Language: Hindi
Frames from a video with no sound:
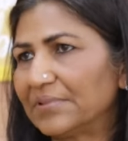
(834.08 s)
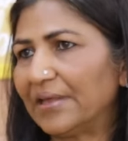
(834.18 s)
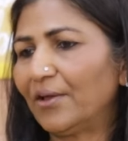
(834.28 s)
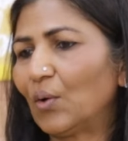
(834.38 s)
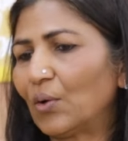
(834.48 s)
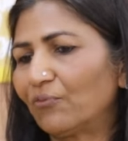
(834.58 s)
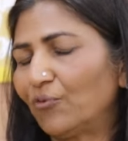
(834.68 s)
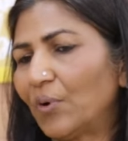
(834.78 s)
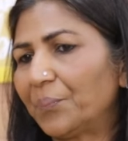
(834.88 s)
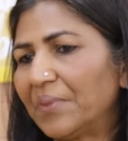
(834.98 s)
थे और
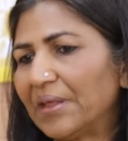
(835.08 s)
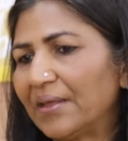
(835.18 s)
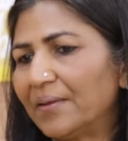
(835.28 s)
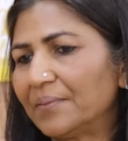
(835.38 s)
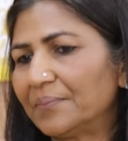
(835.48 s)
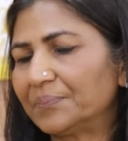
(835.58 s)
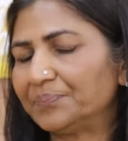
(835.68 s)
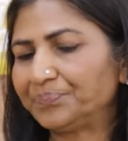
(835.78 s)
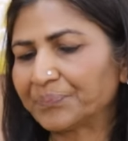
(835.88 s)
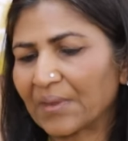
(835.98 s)
वो अपने
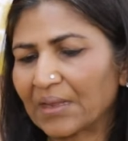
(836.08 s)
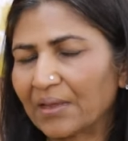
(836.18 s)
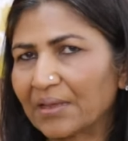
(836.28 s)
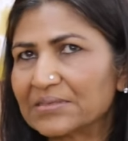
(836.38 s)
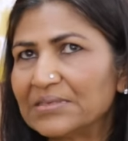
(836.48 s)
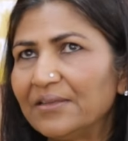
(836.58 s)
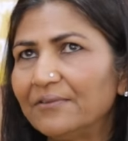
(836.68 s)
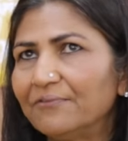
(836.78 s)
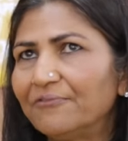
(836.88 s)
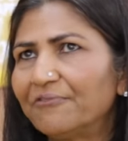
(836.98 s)
किसी
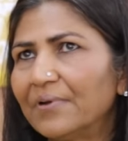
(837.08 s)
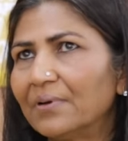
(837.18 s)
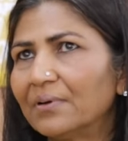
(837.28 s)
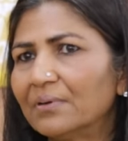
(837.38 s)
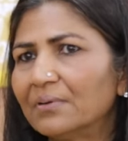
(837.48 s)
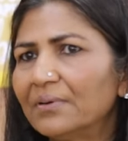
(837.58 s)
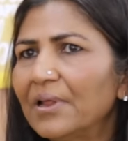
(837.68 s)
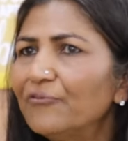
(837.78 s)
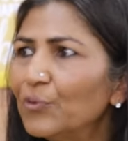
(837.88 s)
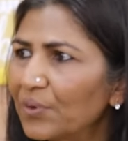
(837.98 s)

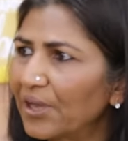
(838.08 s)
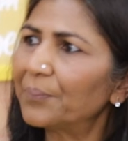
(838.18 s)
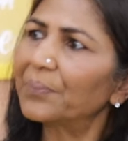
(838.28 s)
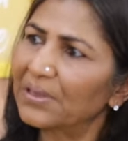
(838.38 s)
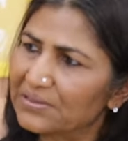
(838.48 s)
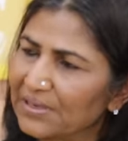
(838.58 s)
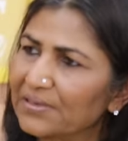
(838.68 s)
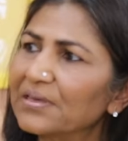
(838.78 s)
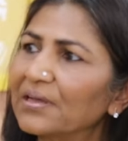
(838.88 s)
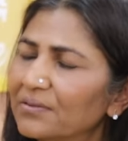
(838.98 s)
नेव्यू टाइप किसी
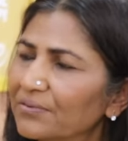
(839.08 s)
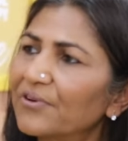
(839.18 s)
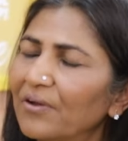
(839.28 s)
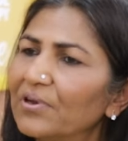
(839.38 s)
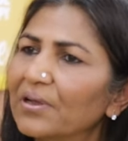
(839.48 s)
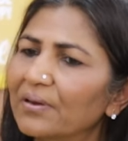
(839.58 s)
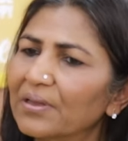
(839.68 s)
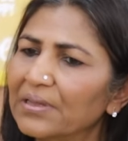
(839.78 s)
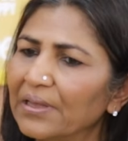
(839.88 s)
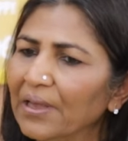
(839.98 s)
के साथ ट्रैवल कर
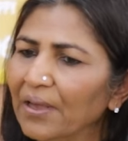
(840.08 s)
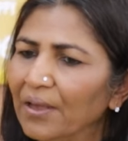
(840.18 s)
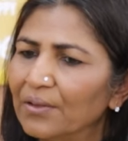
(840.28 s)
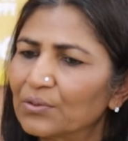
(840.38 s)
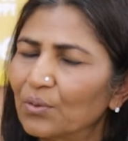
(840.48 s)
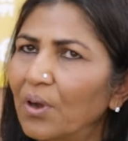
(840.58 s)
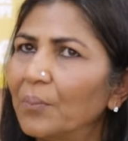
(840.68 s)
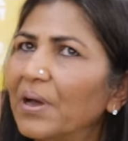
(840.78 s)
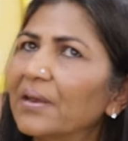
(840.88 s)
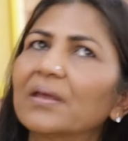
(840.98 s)
रहे थे तो
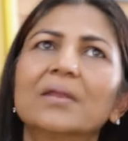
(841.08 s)
हमारे